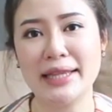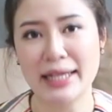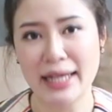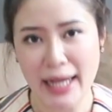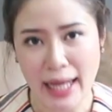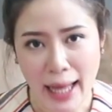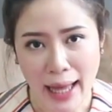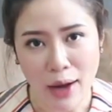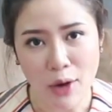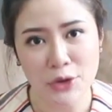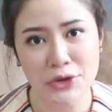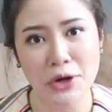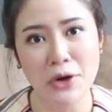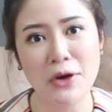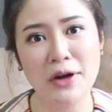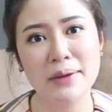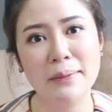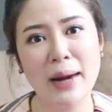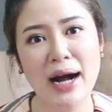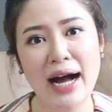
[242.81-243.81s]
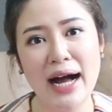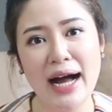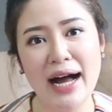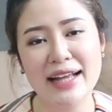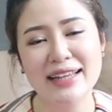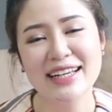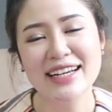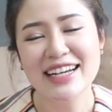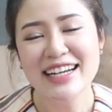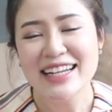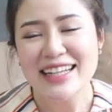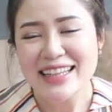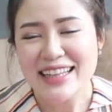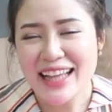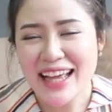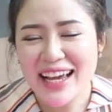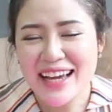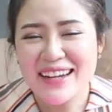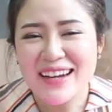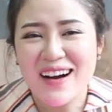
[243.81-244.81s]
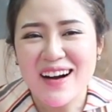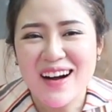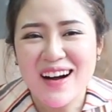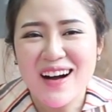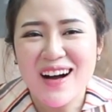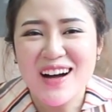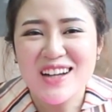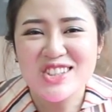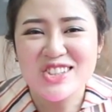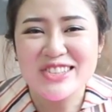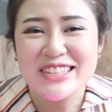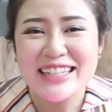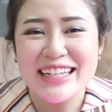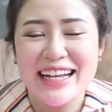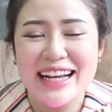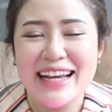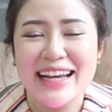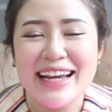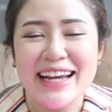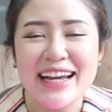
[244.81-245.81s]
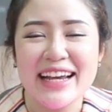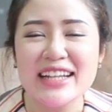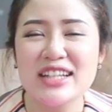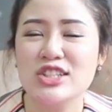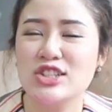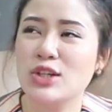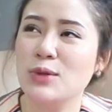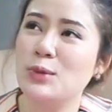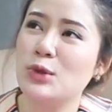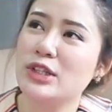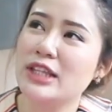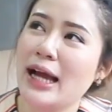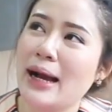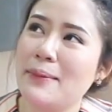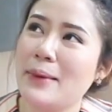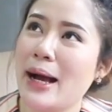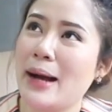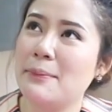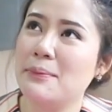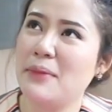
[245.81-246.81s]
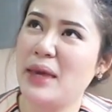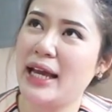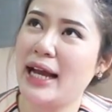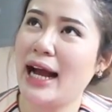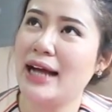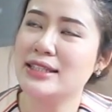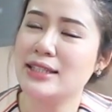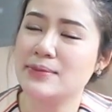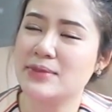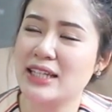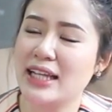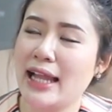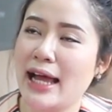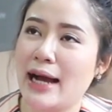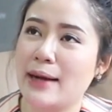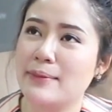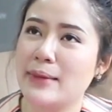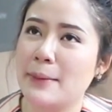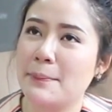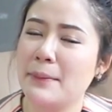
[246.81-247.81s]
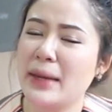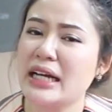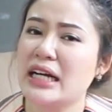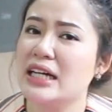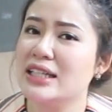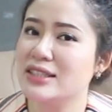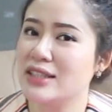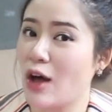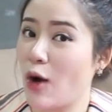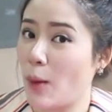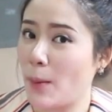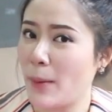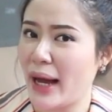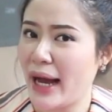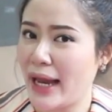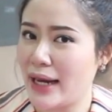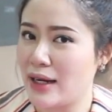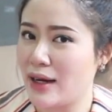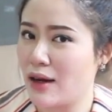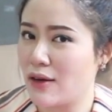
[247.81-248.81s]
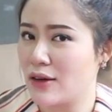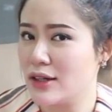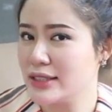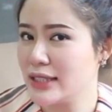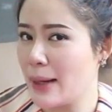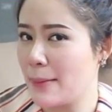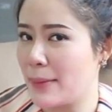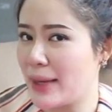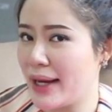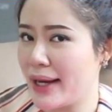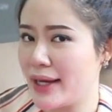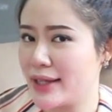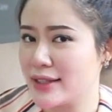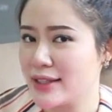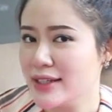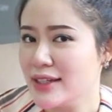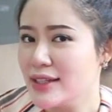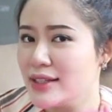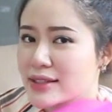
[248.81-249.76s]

1,900 บาทดีเนาะชุดนี้สมมุติถ้าแบบมีการจับฉลากแบบไม่เกิน 2,000 เราก็สามารถ